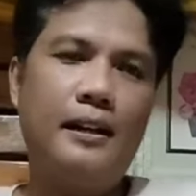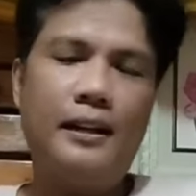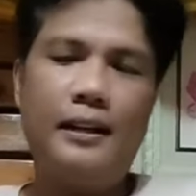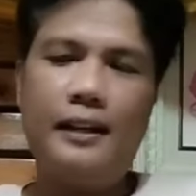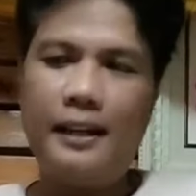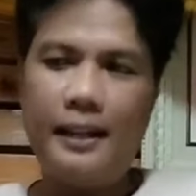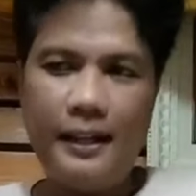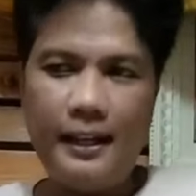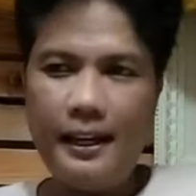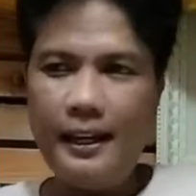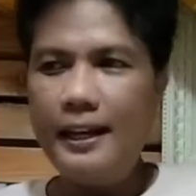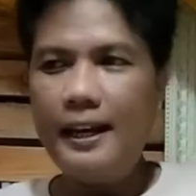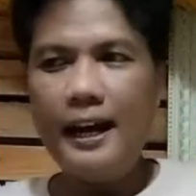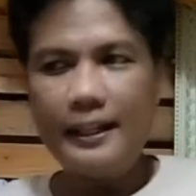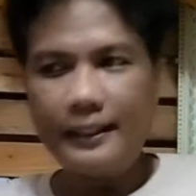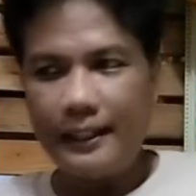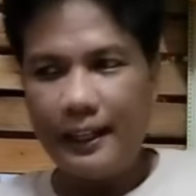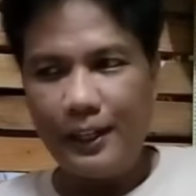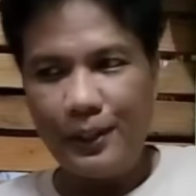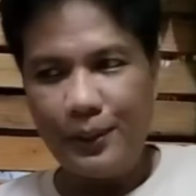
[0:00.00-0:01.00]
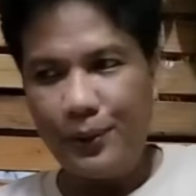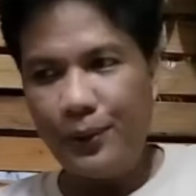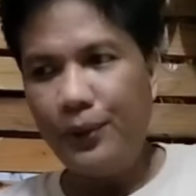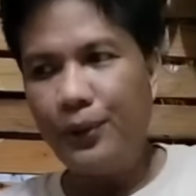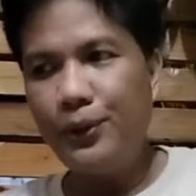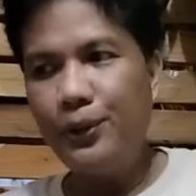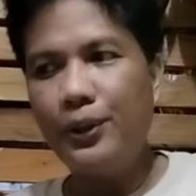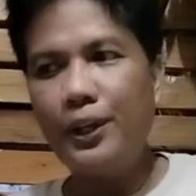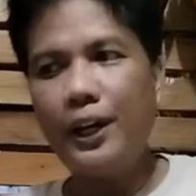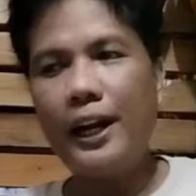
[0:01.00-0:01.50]
Iniingatan ko
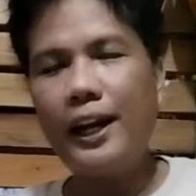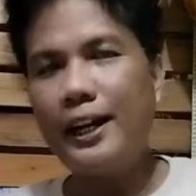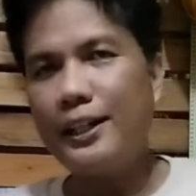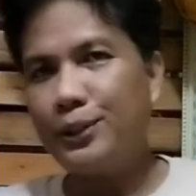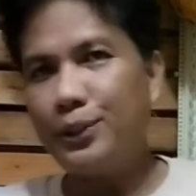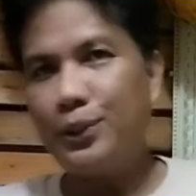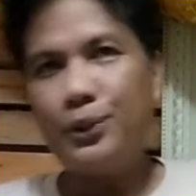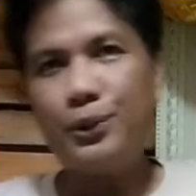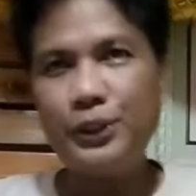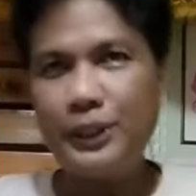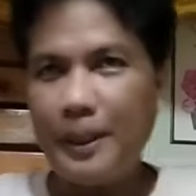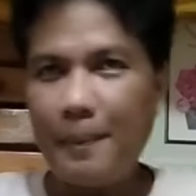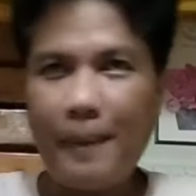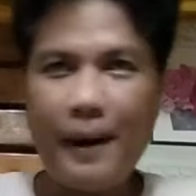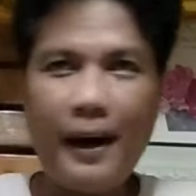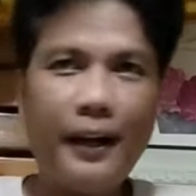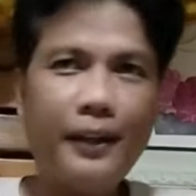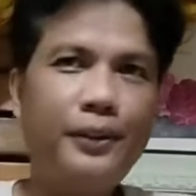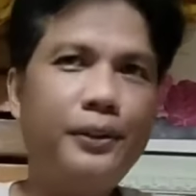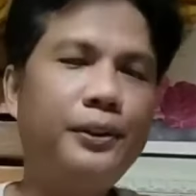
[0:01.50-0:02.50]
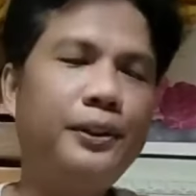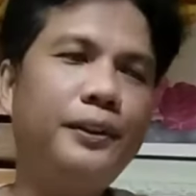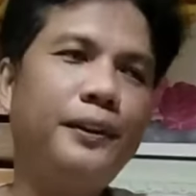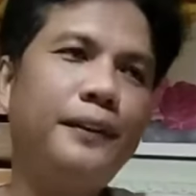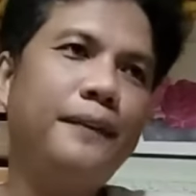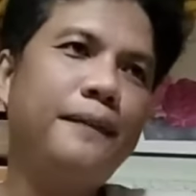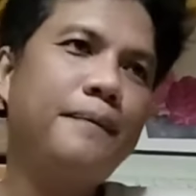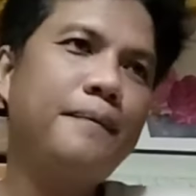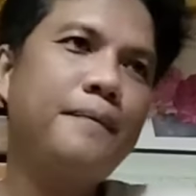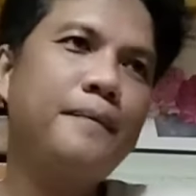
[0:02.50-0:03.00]
yung relasyon ko sa Panginoon.
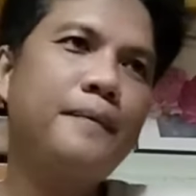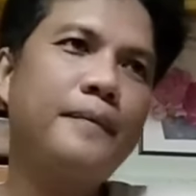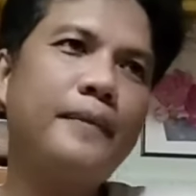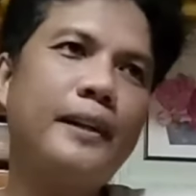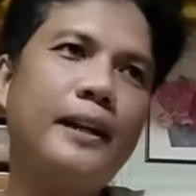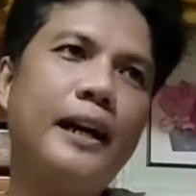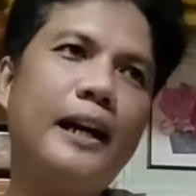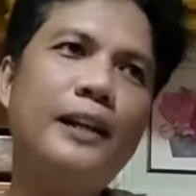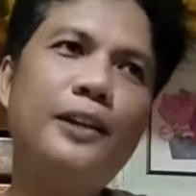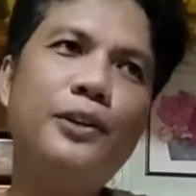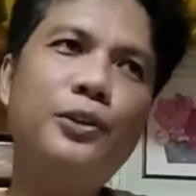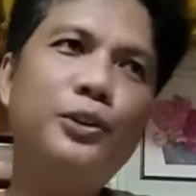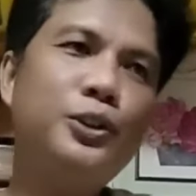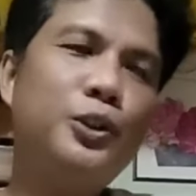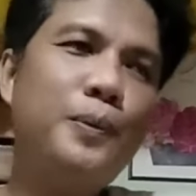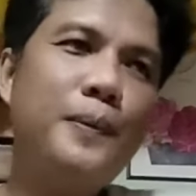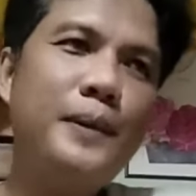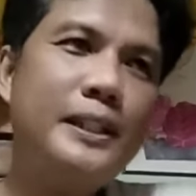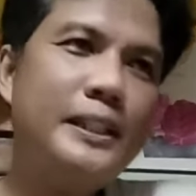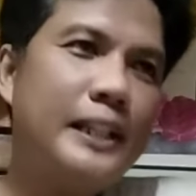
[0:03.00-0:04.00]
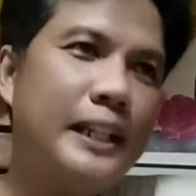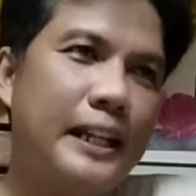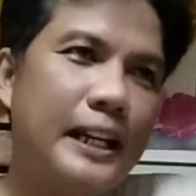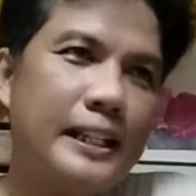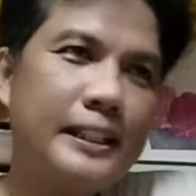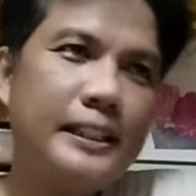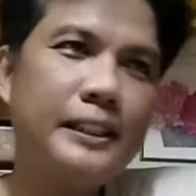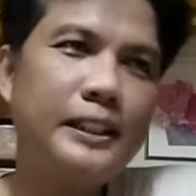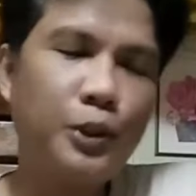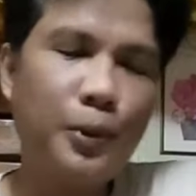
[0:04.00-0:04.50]
Anong sumisira,
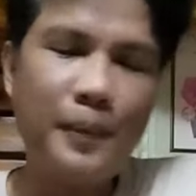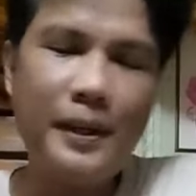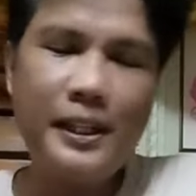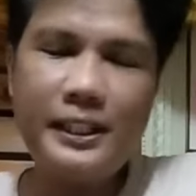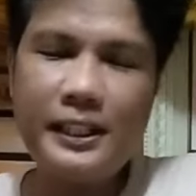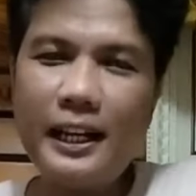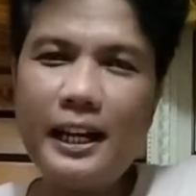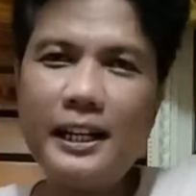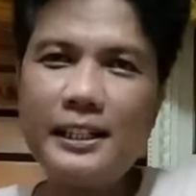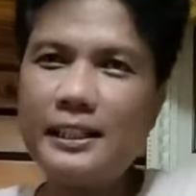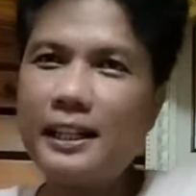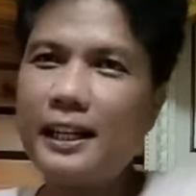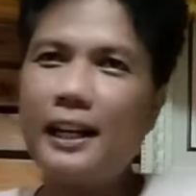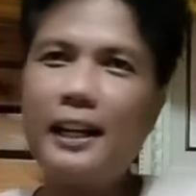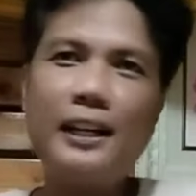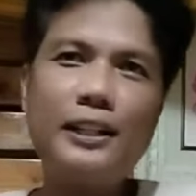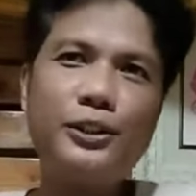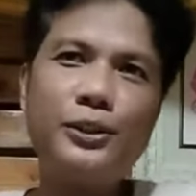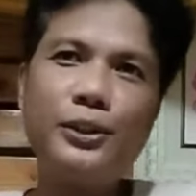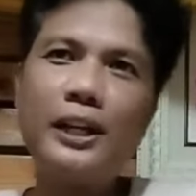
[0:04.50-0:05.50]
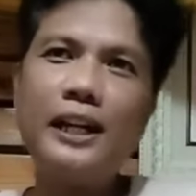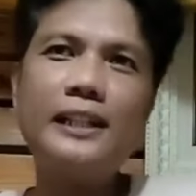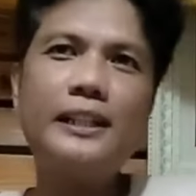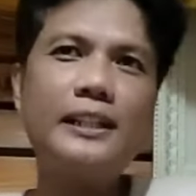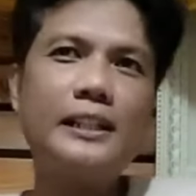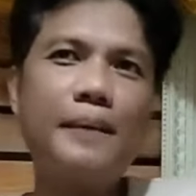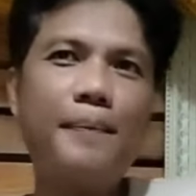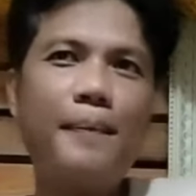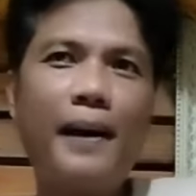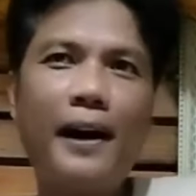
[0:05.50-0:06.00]
sumisira sa relasyon natin
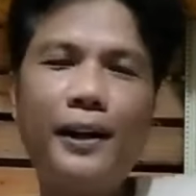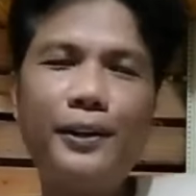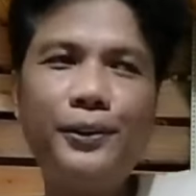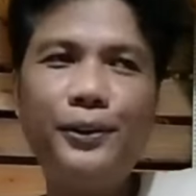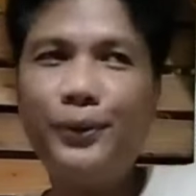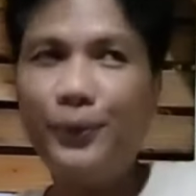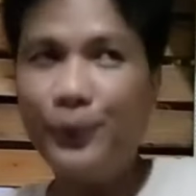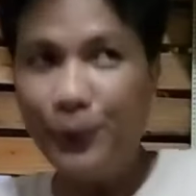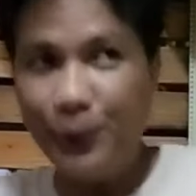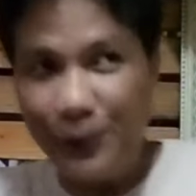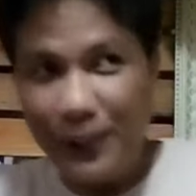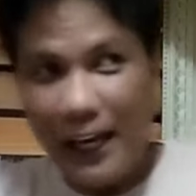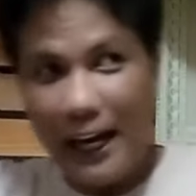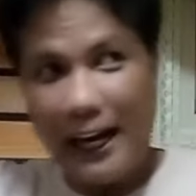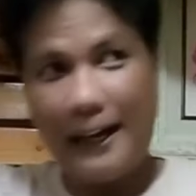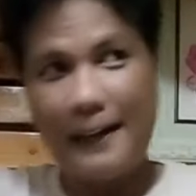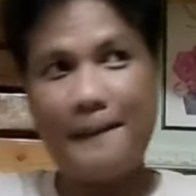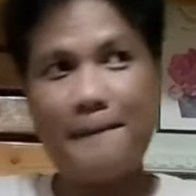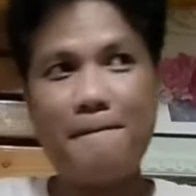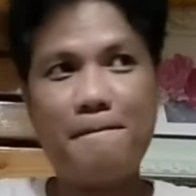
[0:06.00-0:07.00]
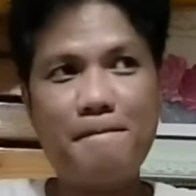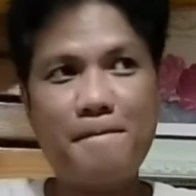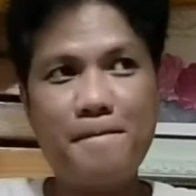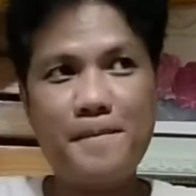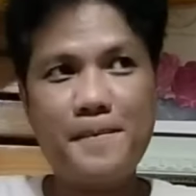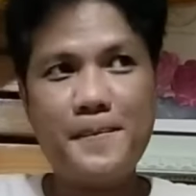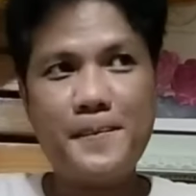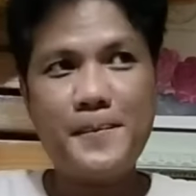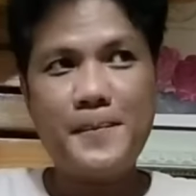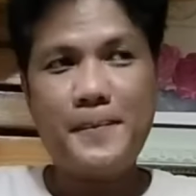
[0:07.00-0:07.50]
sa Panginoon? Una,
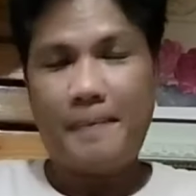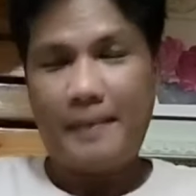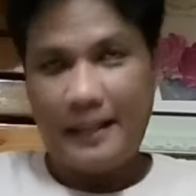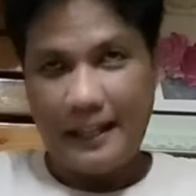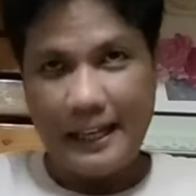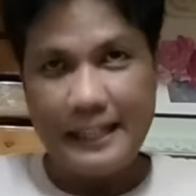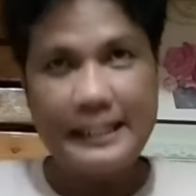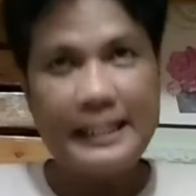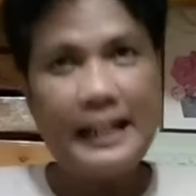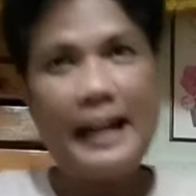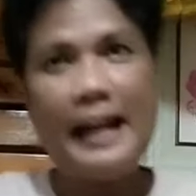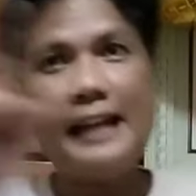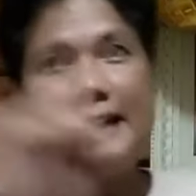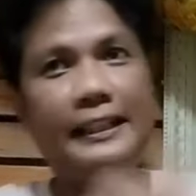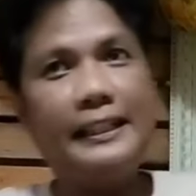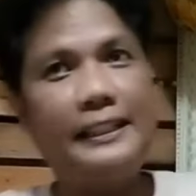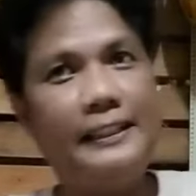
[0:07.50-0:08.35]
kasalanan.